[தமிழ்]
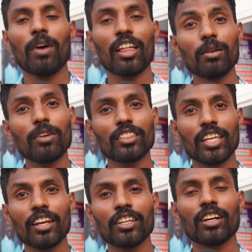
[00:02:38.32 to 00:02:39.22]
அதே மாதிரி
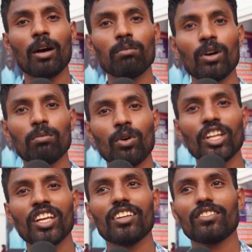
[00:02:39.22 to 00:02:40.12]
தேனி கம்பம்
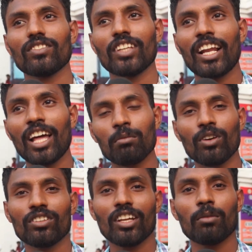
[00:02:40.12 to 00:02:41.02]
போடி எல்லாருமே
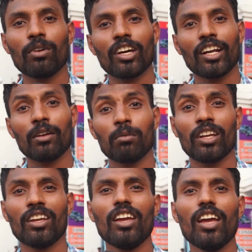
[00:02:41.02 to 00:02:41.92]
வந்து அந்த பக்கம்
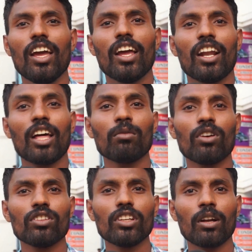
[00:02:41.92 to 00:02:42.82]
இருக்கமே எல்லாருமே
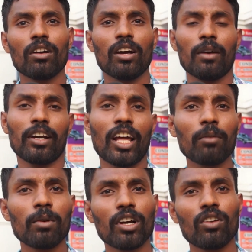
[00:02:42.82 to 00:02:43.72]
வந்து நான்
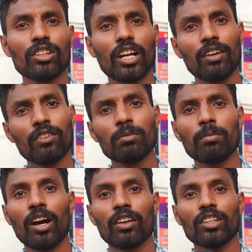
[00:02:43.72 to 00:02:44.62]
கிராம மக்கள் வந்து நல்லா விரும்பி
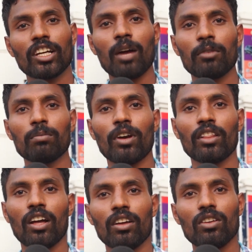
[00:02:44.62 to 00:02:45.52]
பார்க்குறது வந்து கிராமத்து
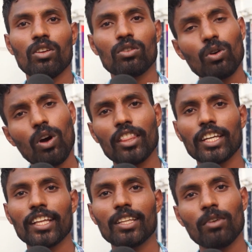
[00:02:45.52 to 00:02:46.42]
படம் தான் ஸோ
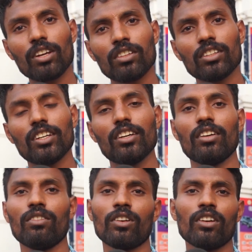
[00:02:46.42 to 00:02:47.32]
அதுக்கேற்ற மாதிரி வந்து
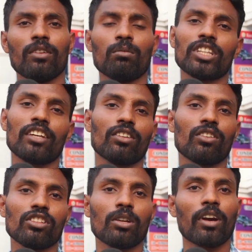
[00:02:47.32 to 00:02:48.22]
இவர் முத்தியாசர்
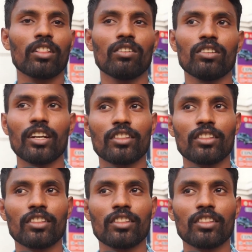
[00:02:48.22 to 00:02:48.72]
வந்து இந்த படத்தை வந்து